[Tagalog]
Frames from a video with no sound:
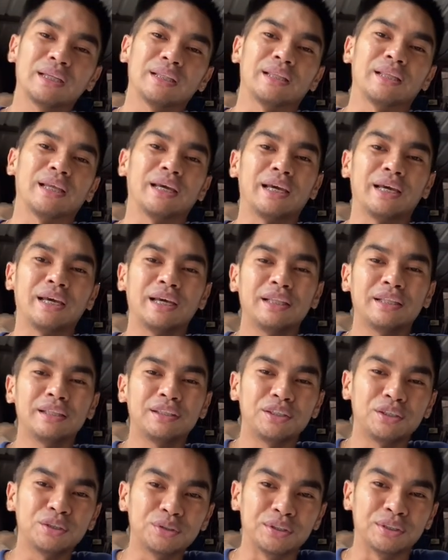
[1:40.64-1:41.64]

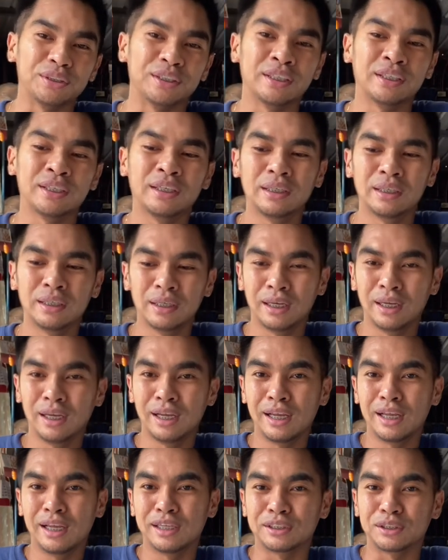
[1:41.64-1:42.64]
Then, yun.
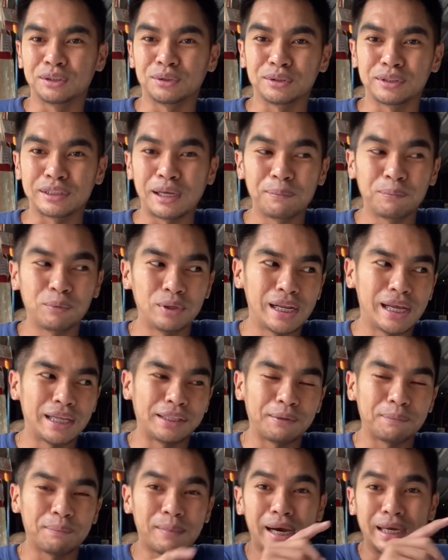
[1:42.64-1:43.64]
So, sample
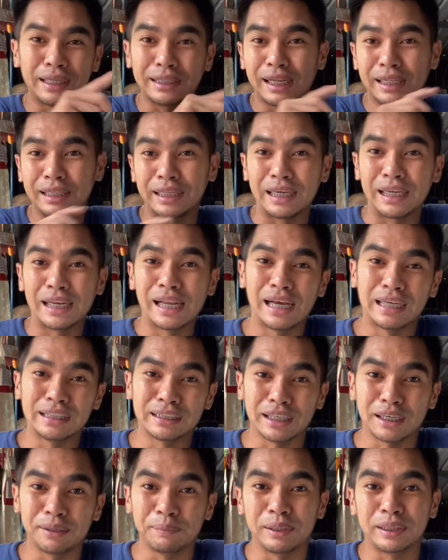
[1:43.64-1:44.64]
natin bakit natin kailangan siya
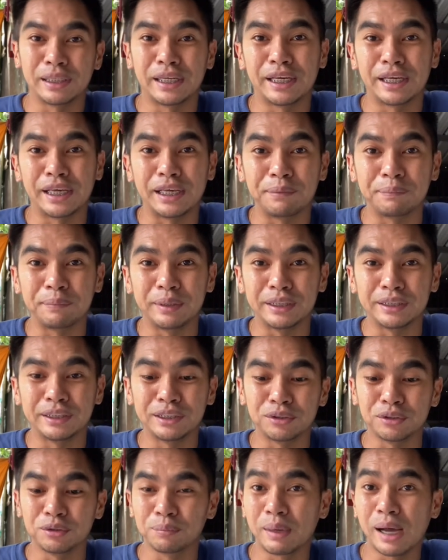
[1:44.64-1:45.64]
gamitan ng
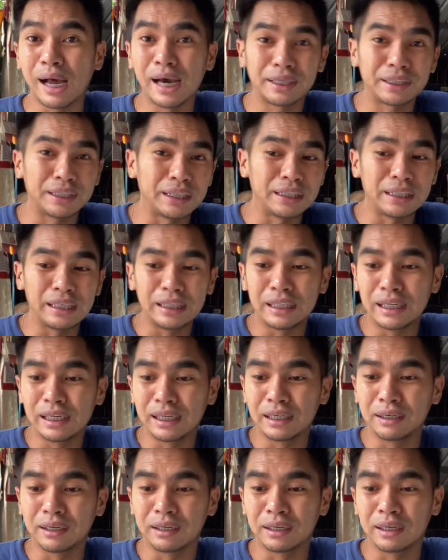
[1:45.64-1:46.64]
APC, no? Bakit hindi na
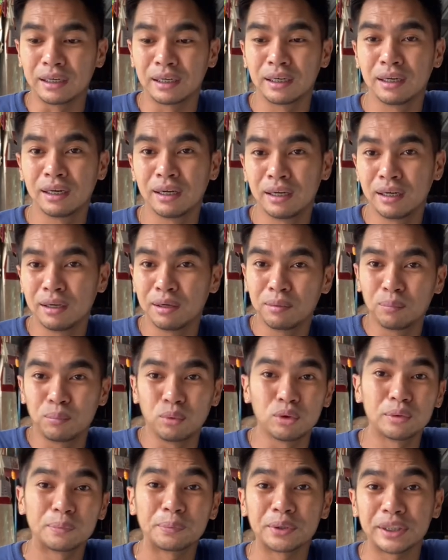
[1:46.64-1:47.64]
lang
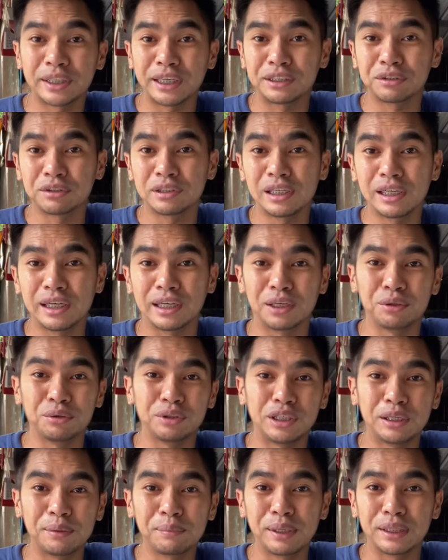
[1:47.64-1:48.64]
puro protection na lang, ganun
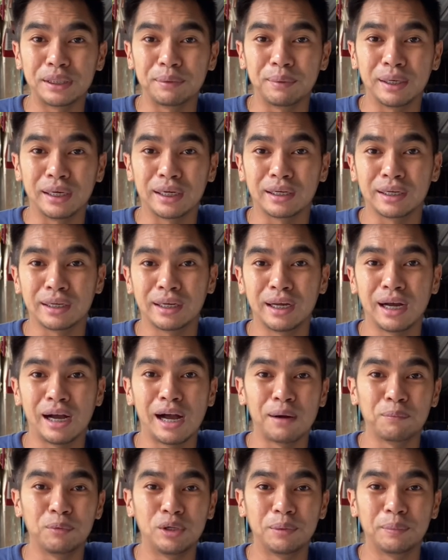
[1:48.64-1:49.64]
din naman, di ba? Ang
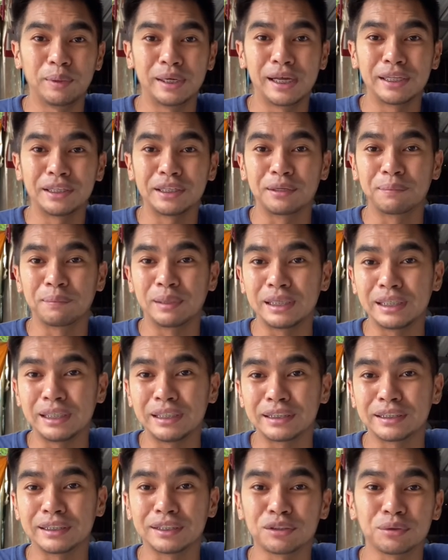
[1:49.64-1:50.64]
habol naman natin ay
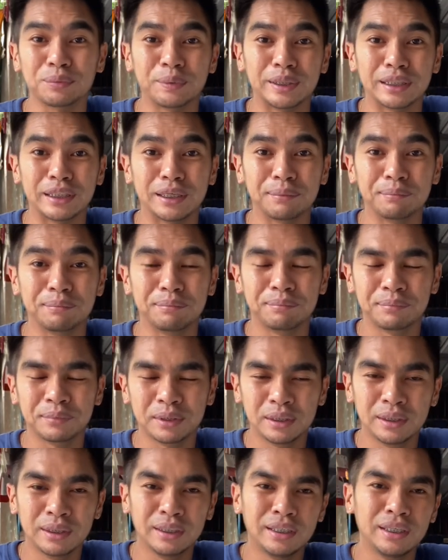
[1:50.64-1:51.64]
malinis at kumintab.
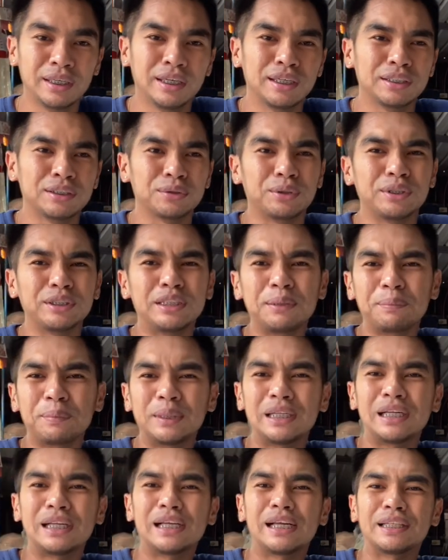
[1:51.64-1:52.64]
So, isipin
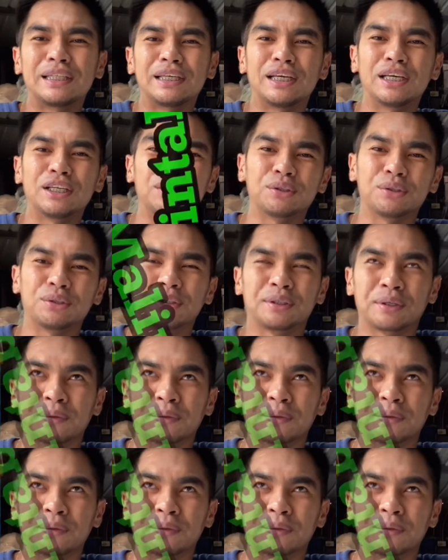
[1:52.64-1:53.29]
na lang natin ganito.